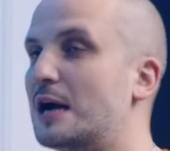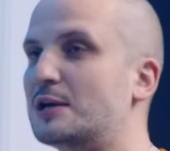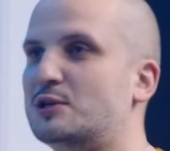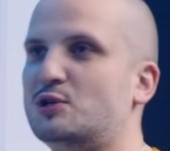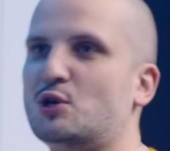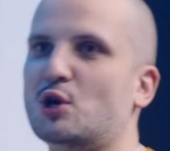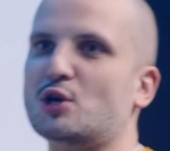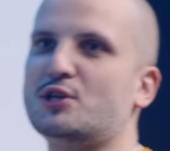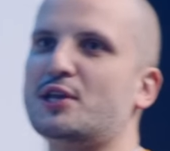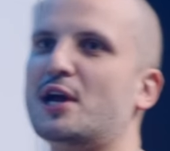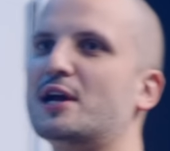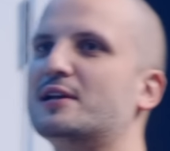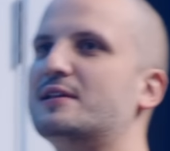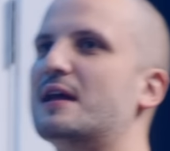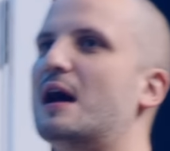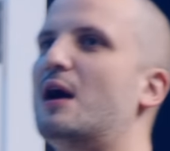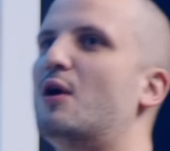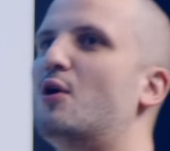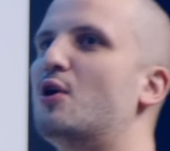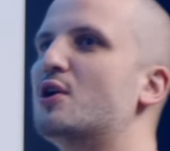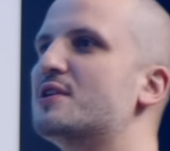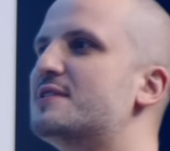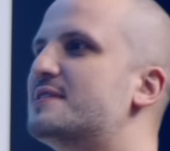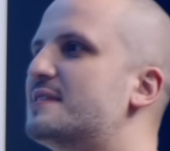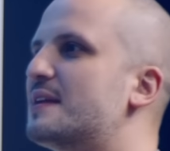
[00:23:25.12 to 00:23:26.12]
А что
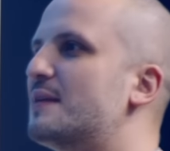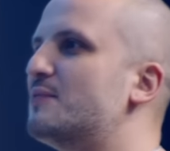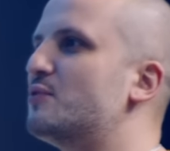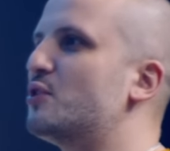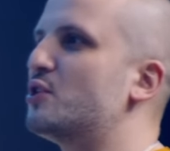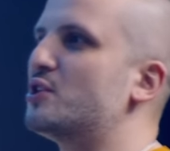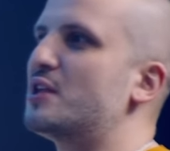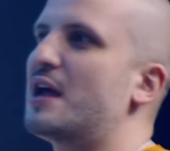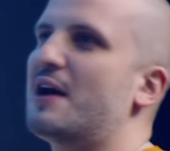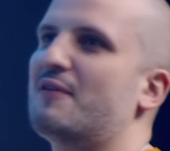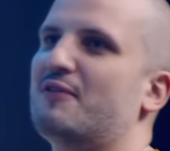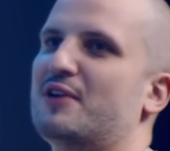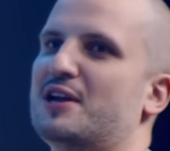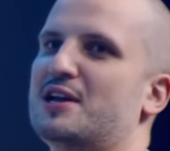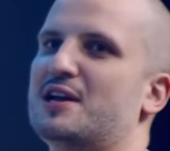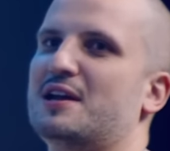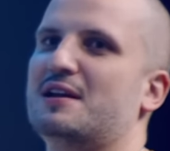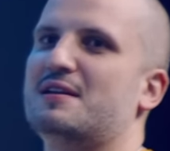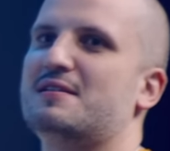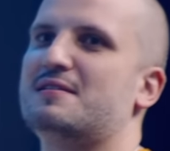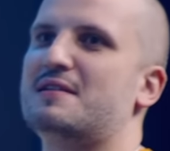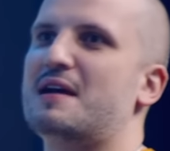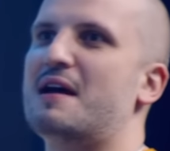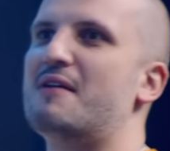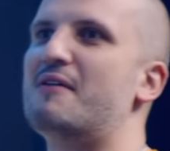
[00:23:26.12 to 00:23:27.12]
тогда он со мной на «вы» не
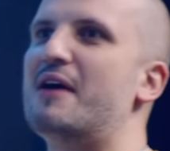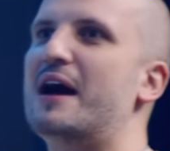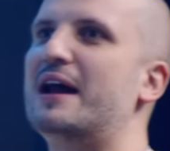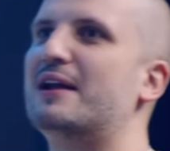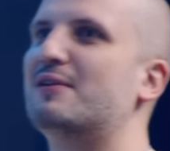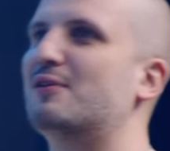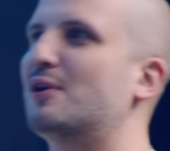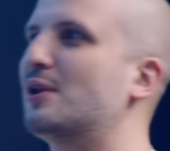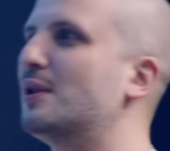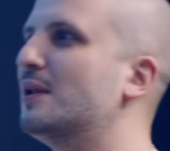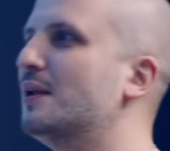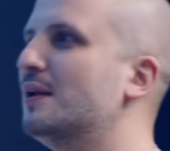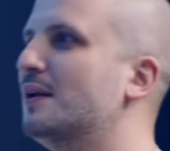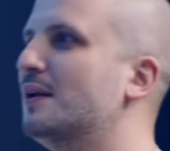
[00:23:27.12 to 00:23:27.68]
разговаривал?